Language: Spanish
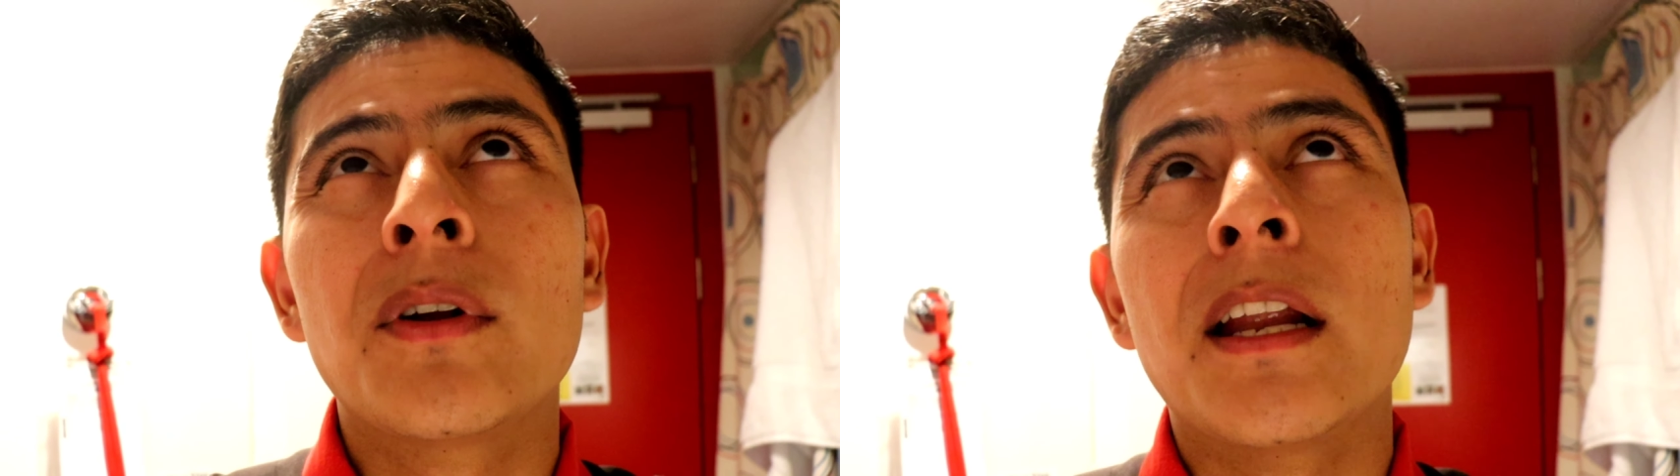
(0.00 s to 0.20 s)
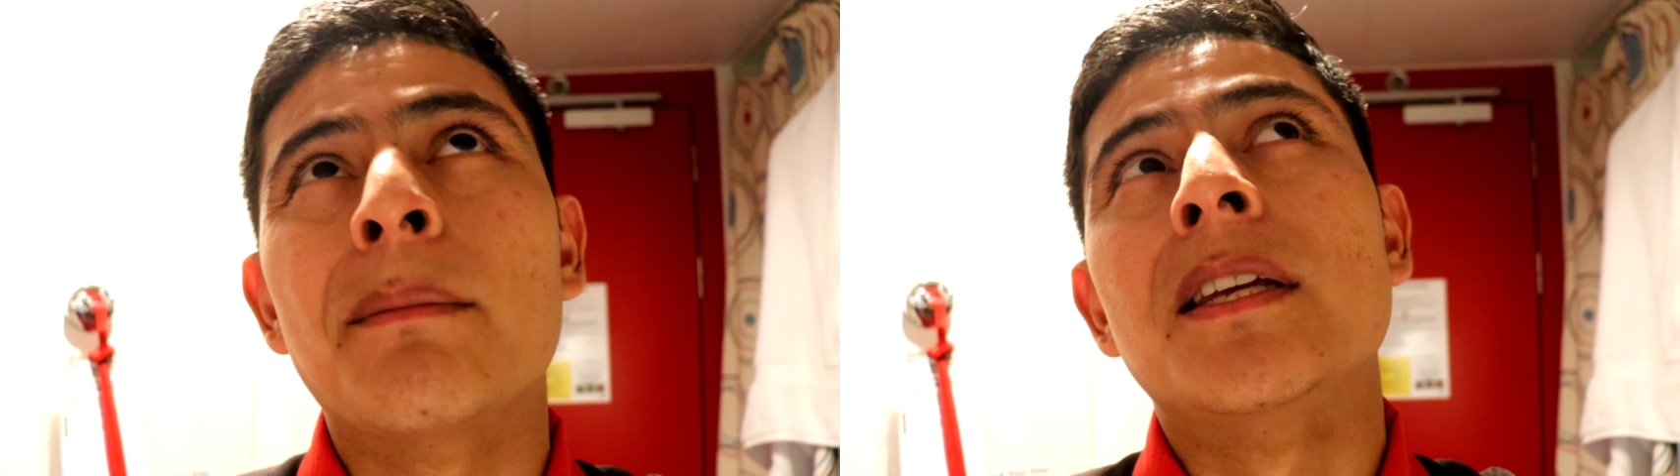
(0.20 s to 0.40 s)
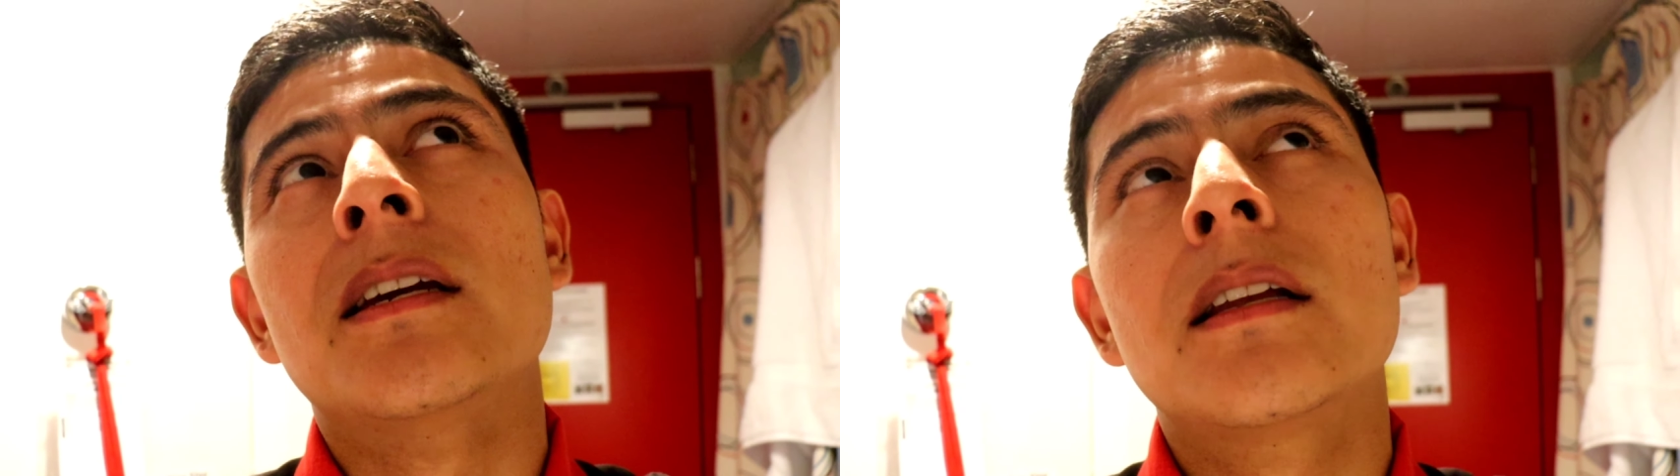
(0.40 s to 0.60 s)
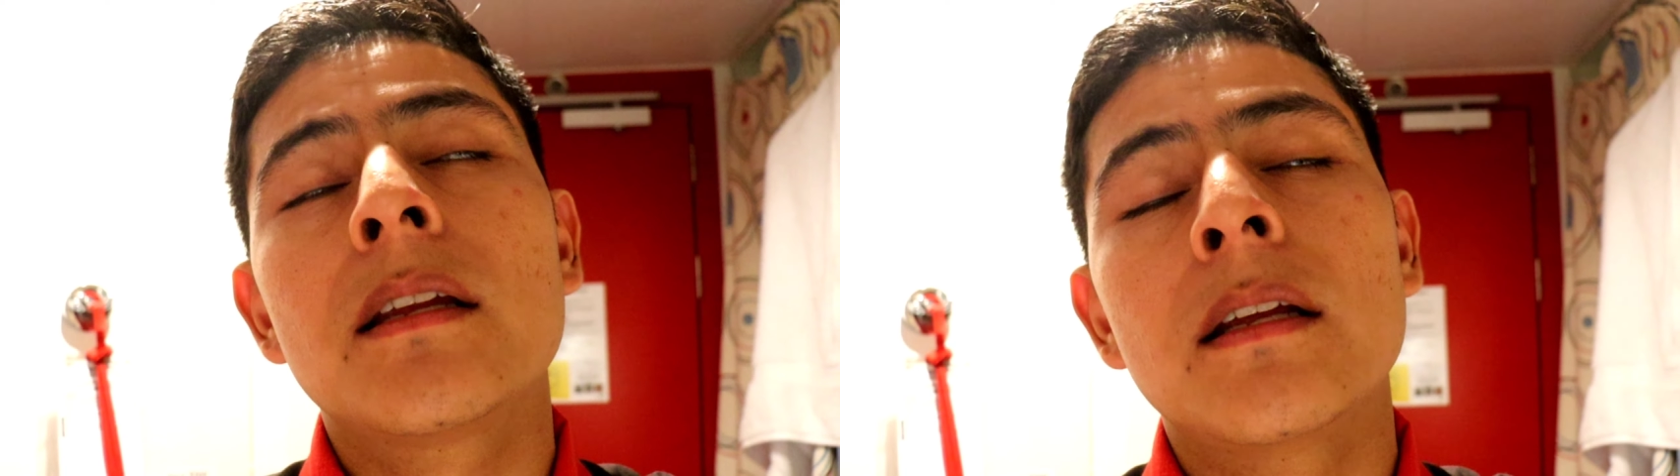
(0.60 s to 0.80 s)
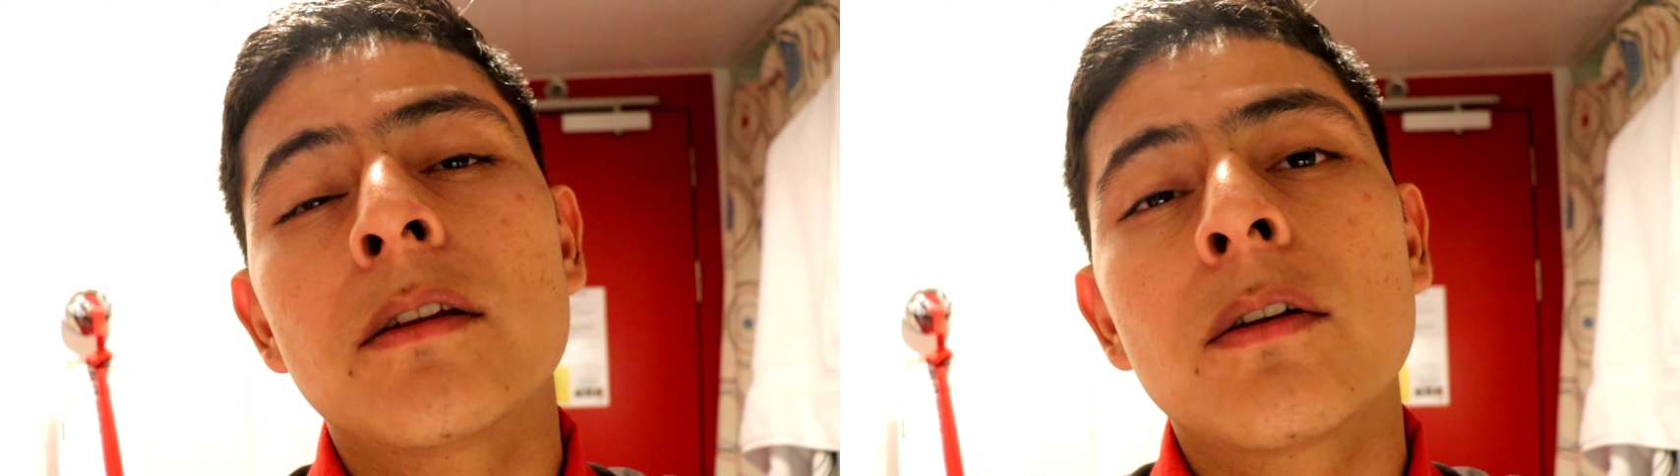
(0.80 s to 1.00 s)
en la mañana,
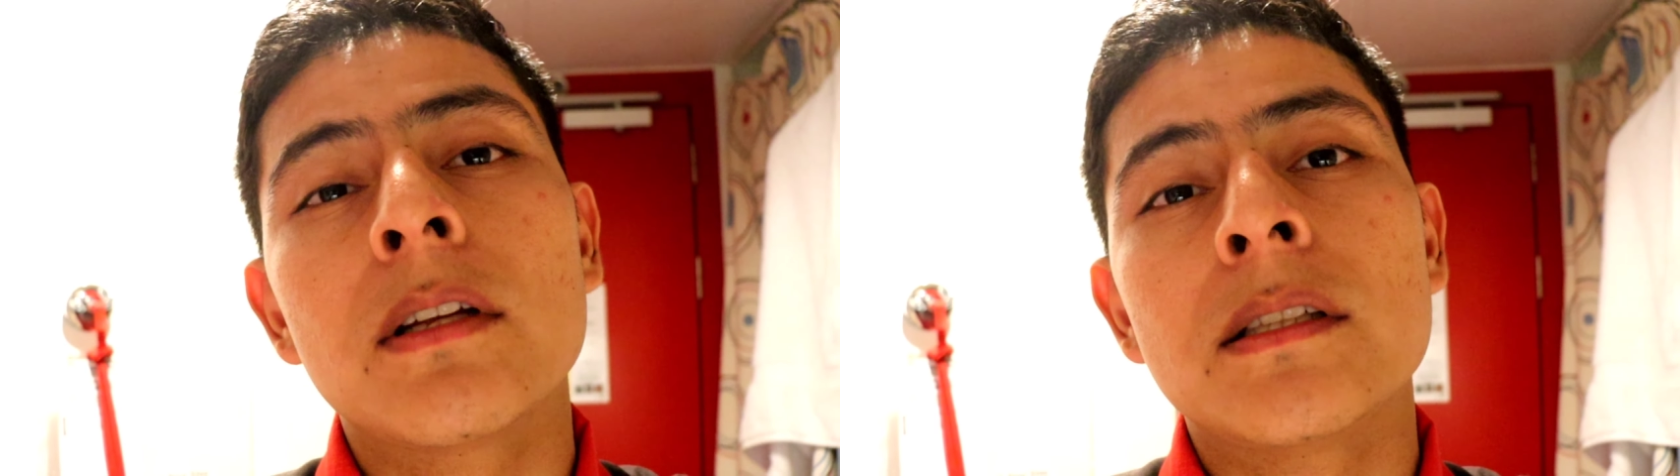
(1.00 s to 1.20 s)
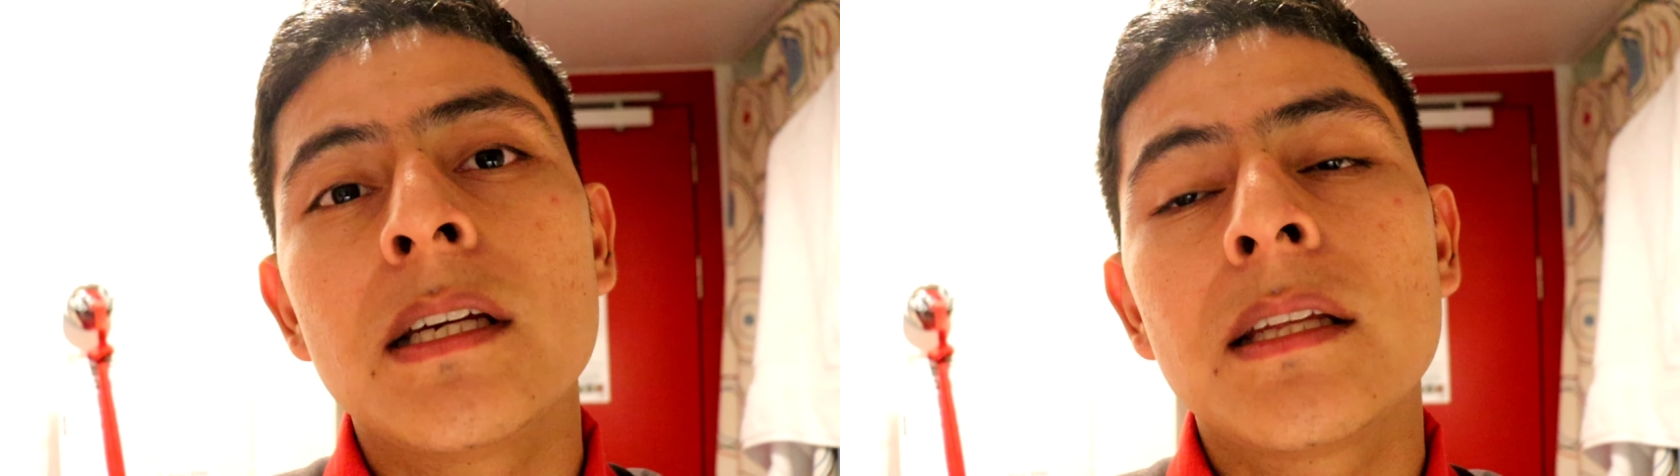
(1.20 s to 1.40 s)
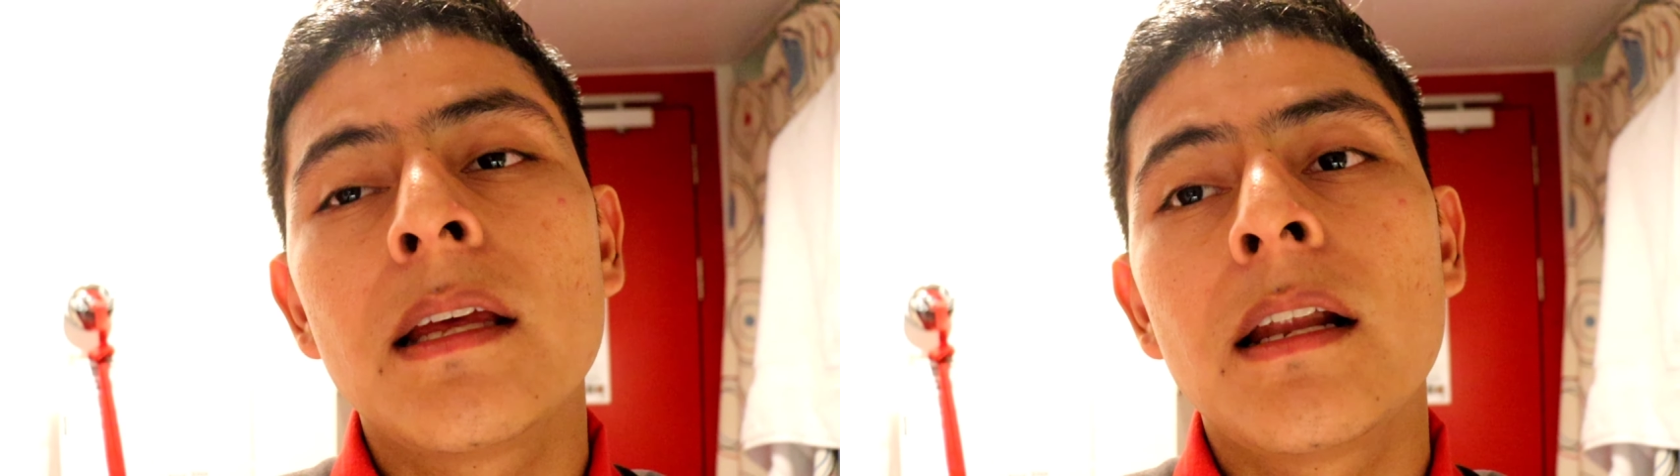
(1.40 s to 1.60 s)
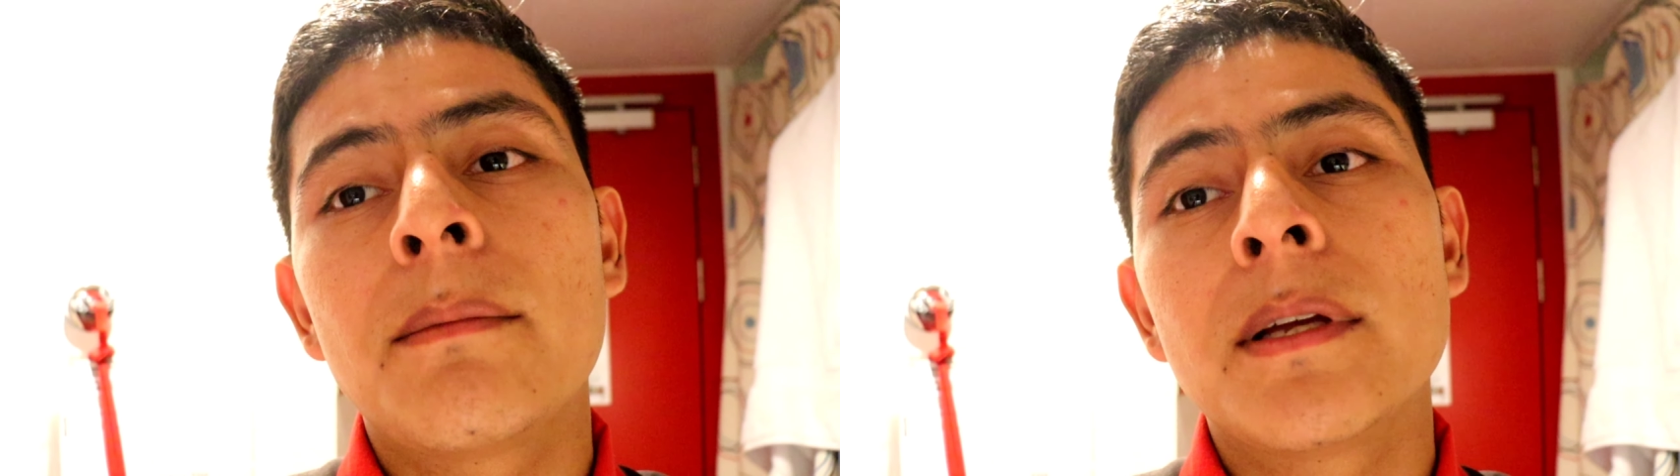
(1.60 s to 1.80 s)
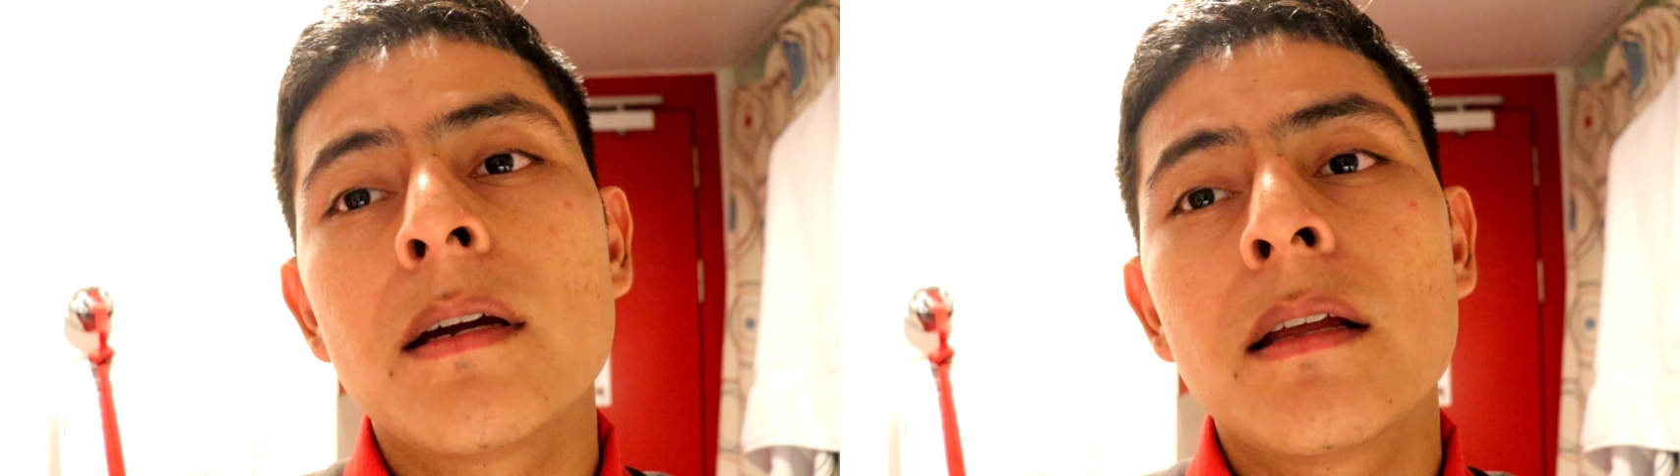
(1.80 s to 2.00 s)
dentro de 7 de
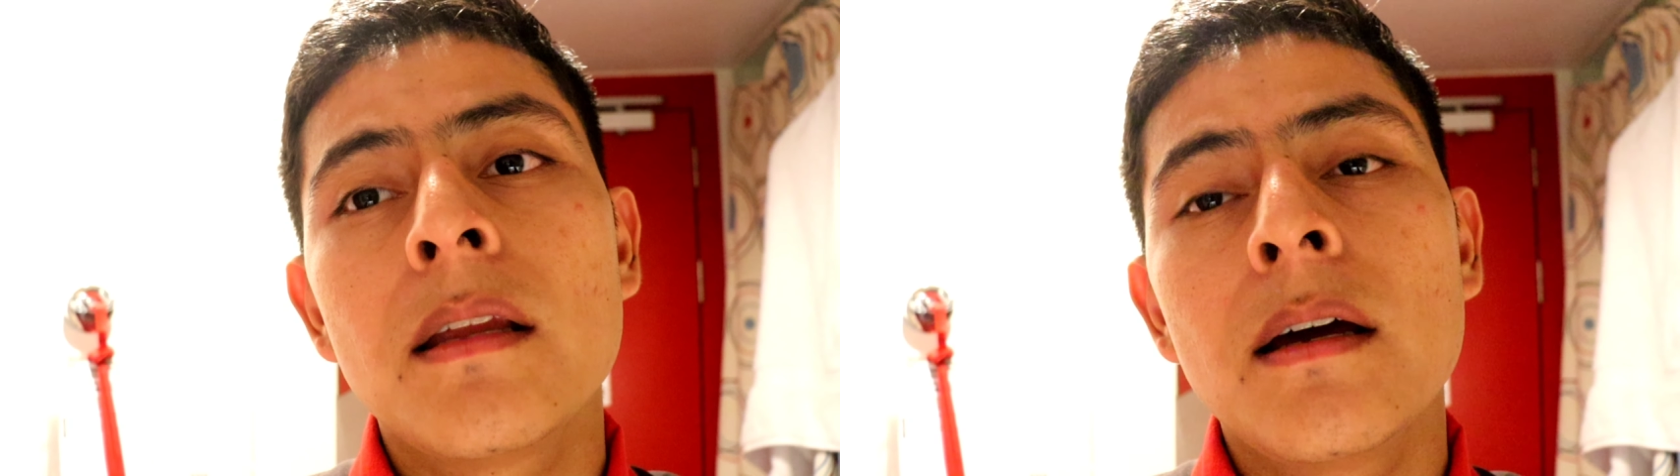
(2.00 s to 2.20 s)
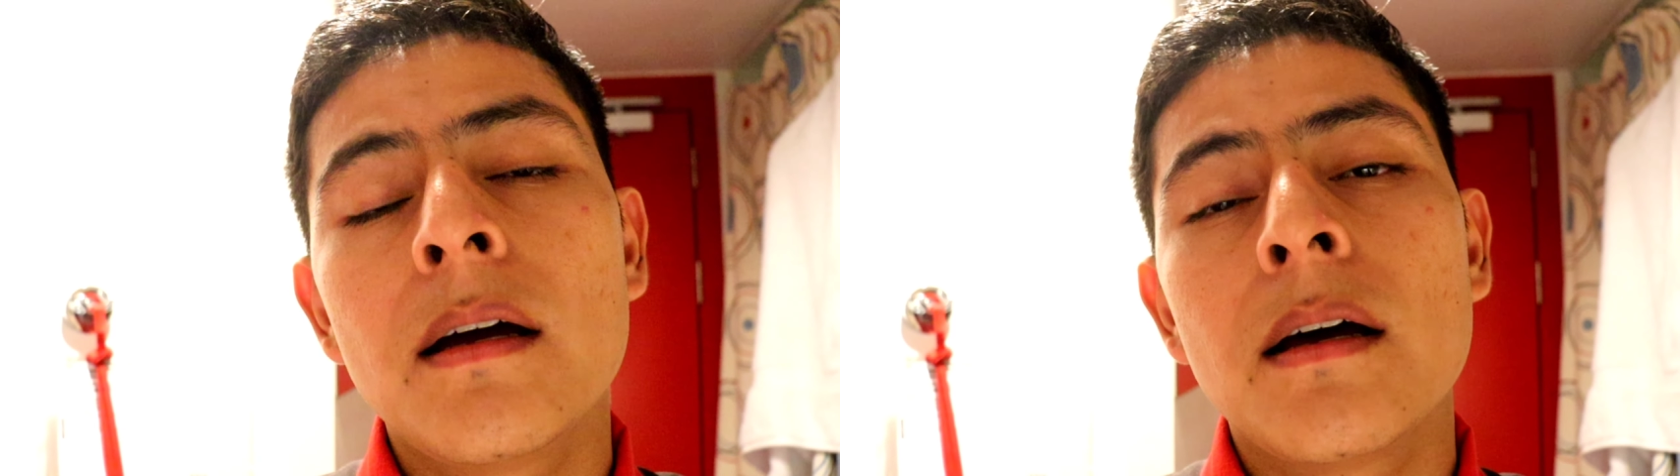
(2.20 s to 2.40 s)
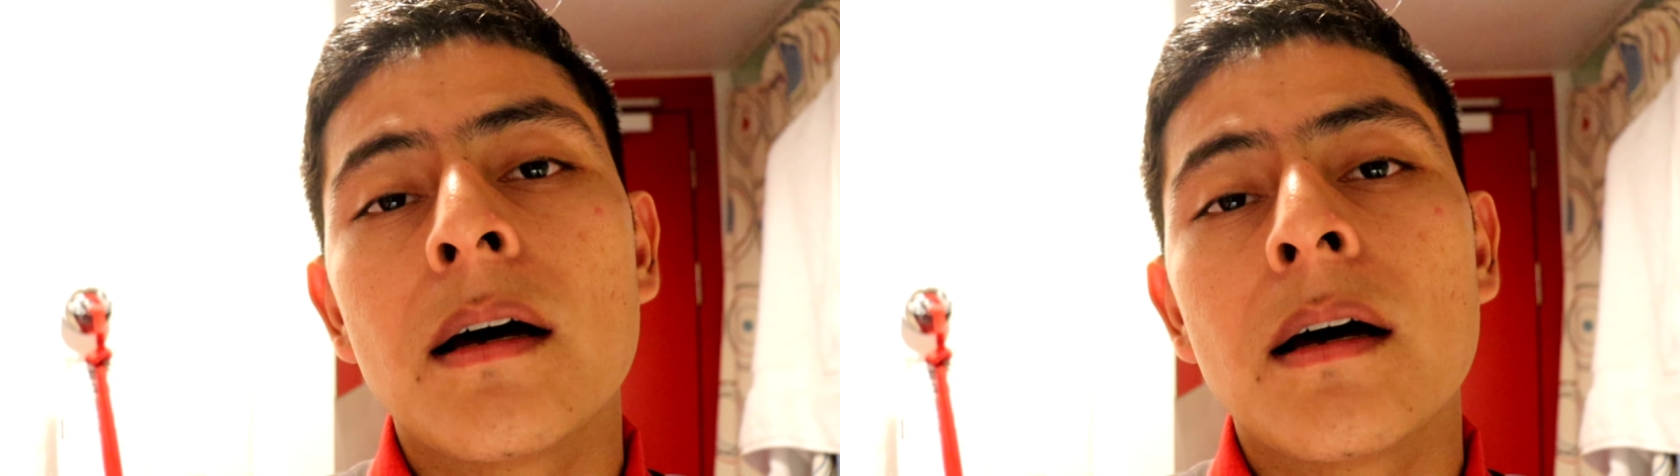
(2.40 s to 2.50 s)
la mañana,